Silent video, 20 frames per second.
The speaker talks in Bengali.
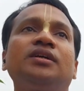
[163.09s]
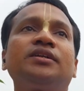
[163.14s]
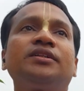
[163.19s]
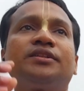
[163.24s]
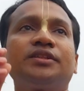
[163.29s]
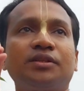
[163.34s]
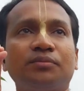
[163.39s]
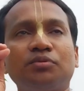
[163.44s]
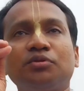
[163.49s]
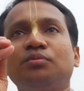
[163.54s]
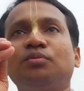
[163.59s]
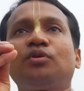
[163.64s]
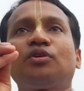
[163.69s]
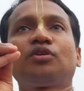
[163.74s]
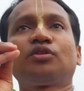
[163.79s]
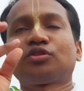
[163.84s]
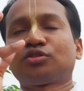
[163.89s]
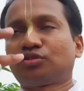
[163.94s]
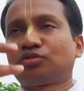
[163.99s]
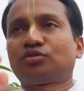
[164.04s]

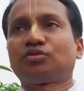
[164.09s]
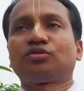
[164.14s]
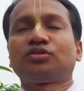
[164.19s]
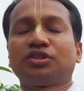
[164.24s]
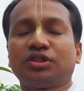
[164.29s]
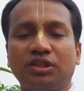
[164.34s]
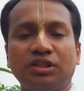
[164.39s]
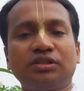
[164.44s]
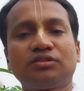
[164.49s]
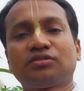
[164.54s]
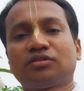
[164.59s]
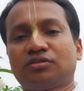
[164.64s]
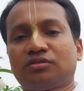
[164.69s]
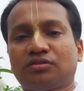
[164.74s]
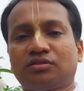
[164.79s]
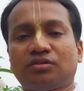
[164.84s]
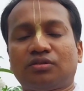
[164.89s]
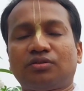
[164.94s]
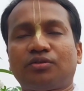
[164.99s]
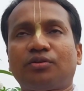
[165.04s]
ত্রিভুবনস্থ নিখিল
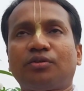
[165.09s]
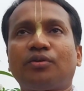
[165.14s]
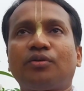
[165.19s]
তীর্থ